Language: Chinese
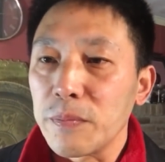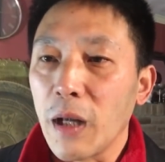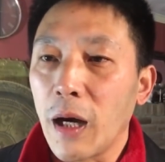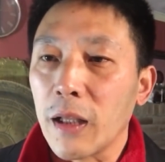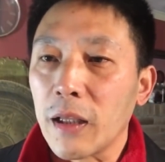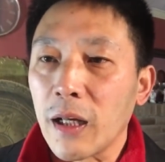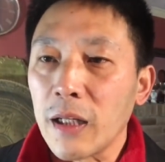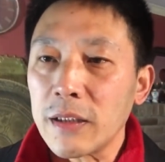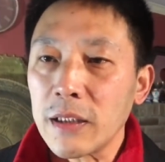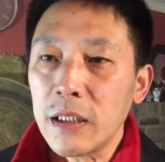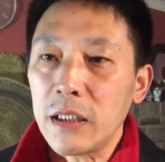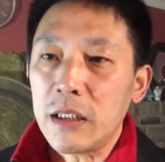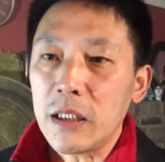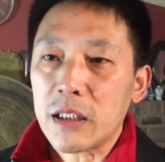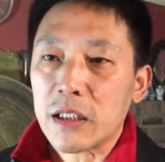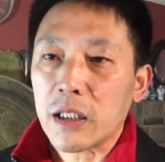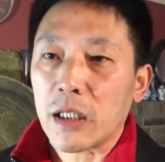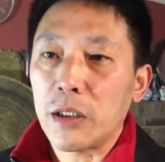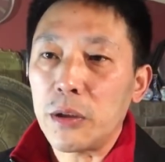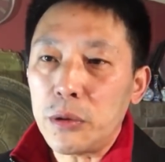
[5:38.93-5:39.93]
啊，他在一
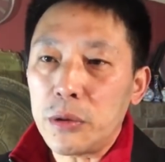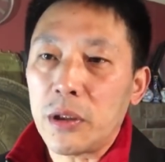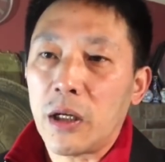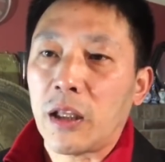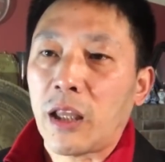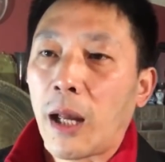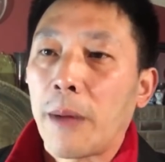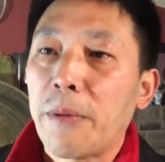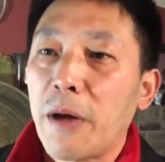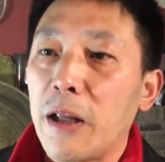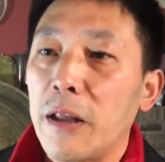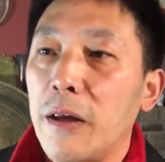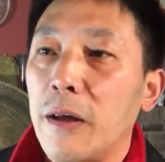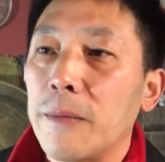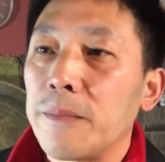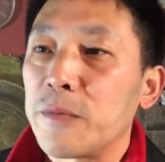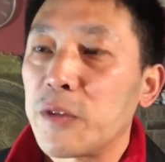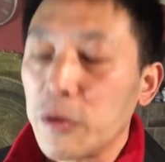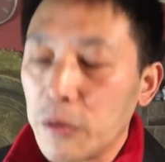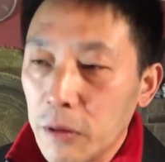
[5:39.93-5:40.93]
些程序上打败你，
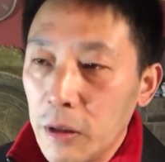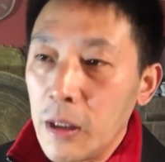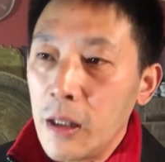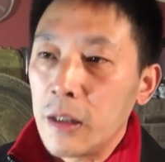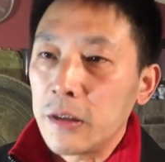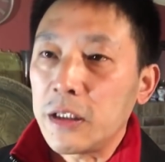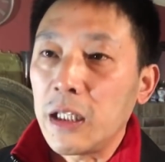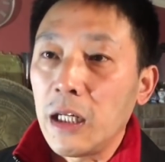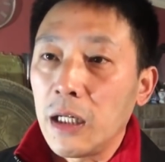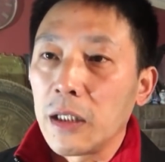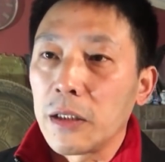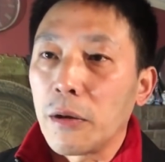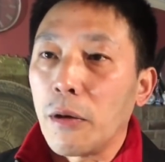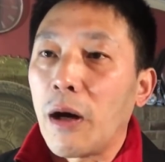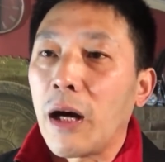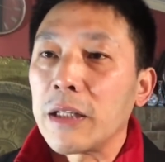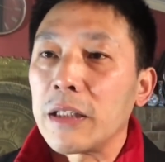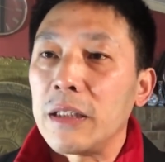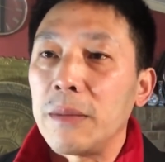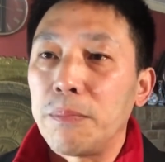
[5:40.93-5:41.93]
就是说这个的
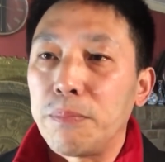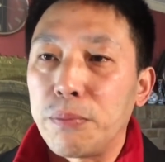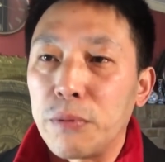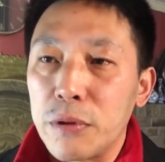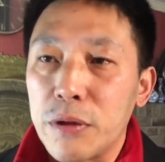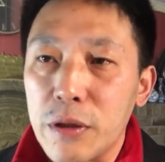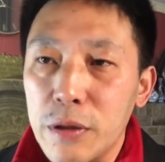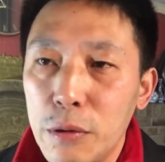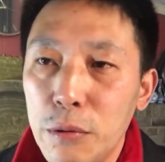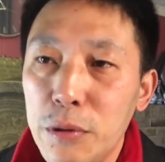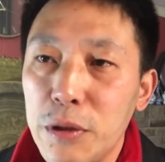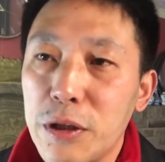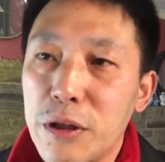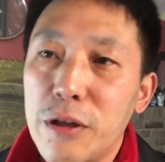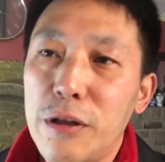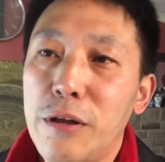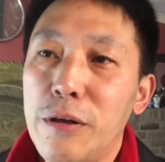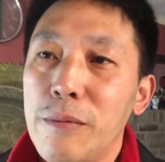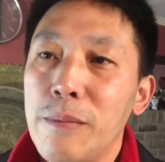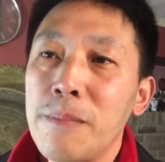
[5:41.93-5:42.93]
话，你不是律
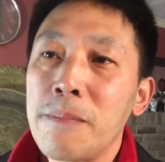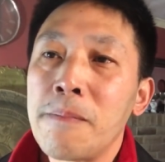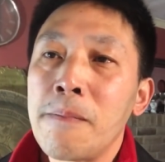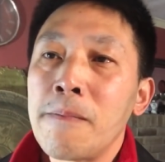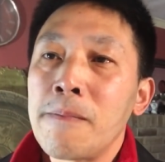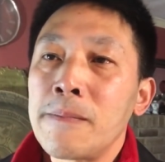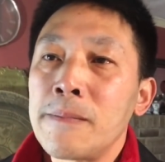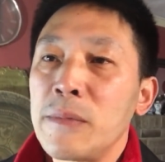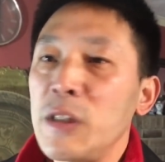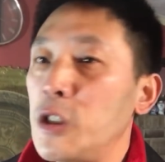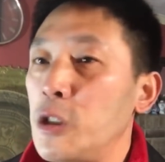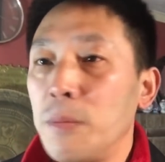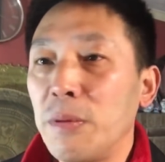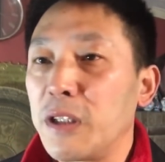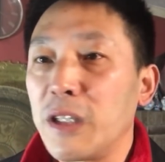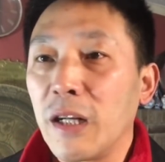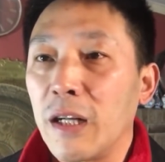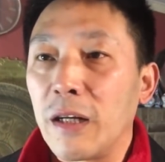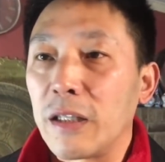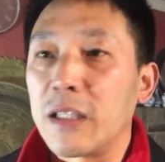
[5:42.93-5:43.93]
师，你就不
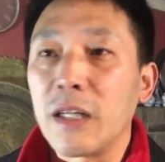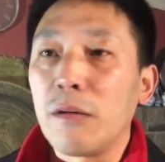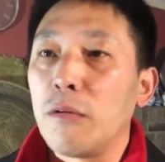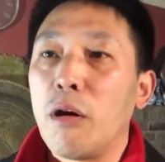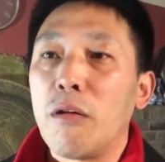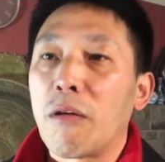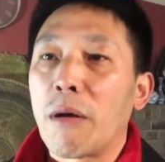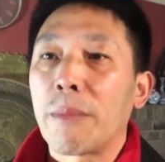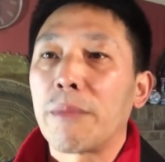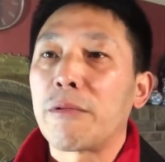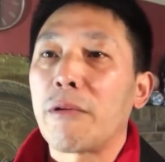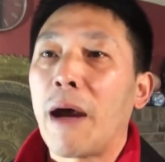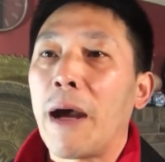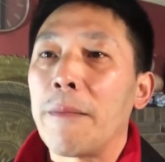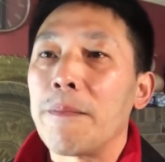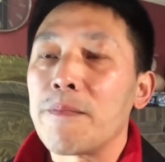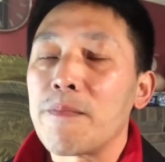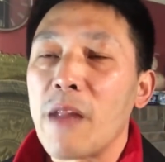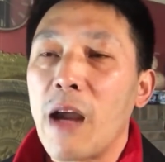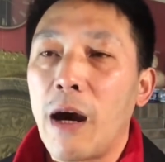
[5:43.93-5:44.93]
行了。这个我玩不转
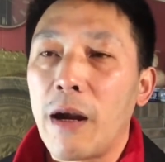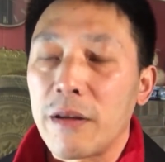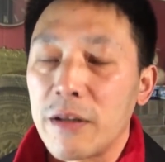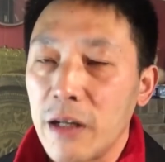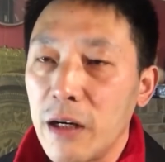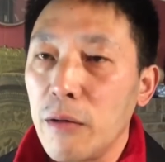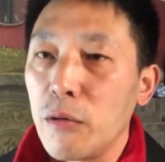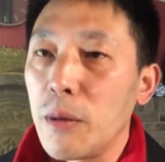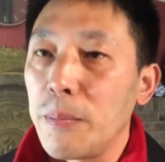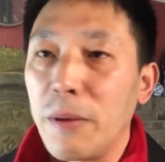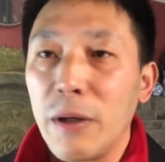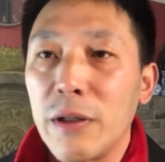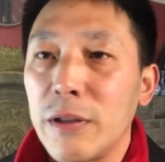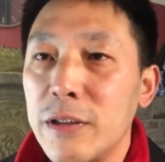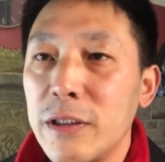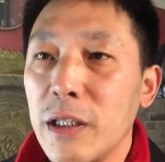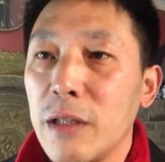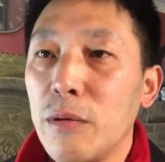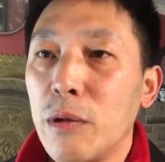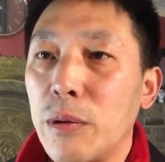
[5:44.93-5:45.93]
啊，这个我碰到
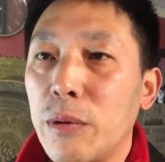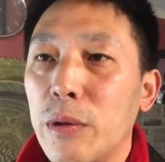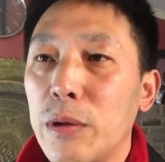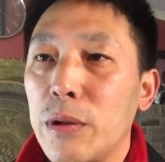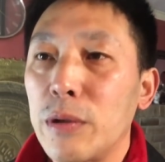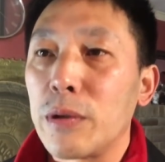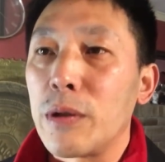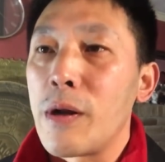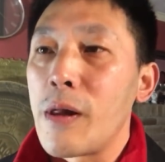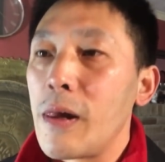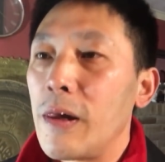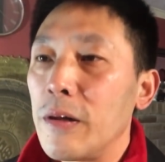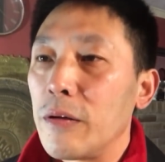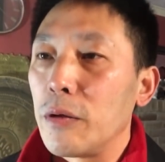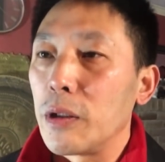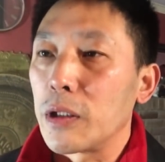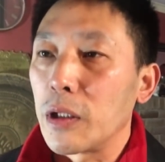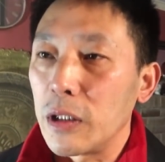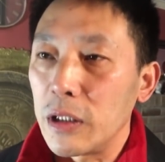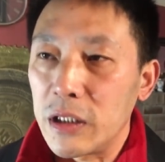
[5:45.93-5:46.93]
这个我过去，
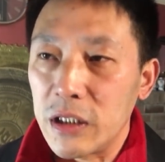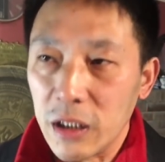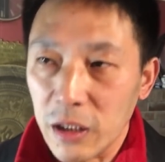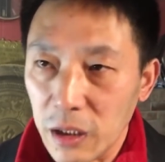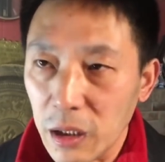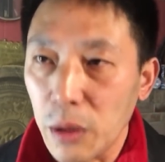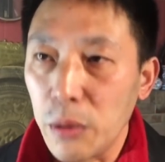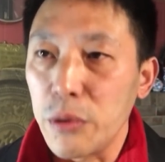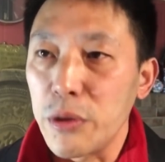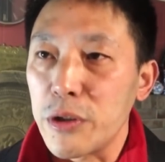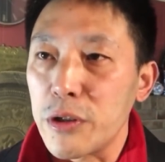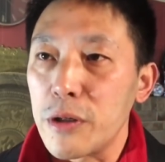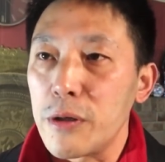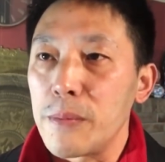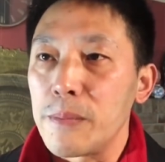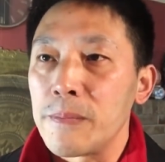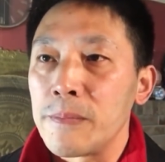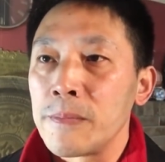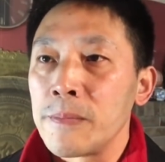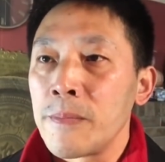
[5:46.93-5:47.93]
我得请一个律师。
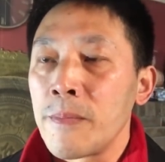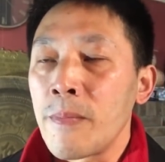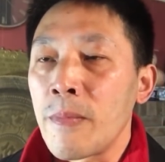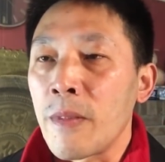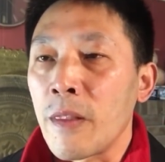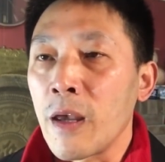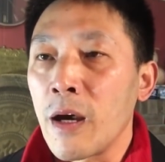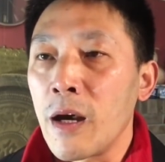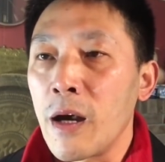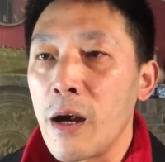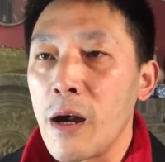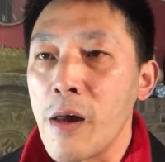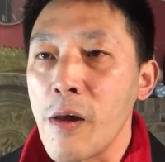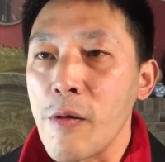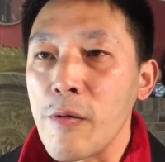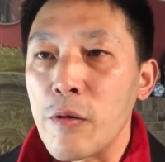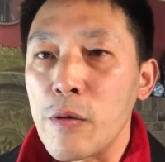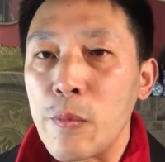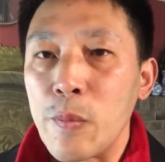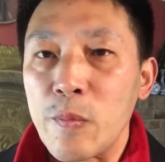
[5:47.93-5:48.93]

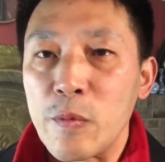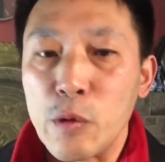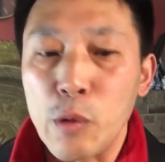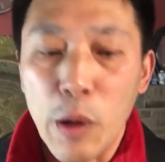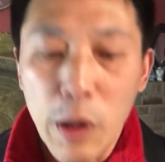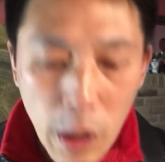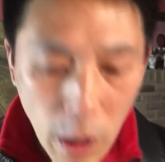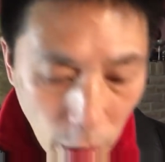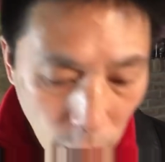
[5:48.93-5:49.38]
那过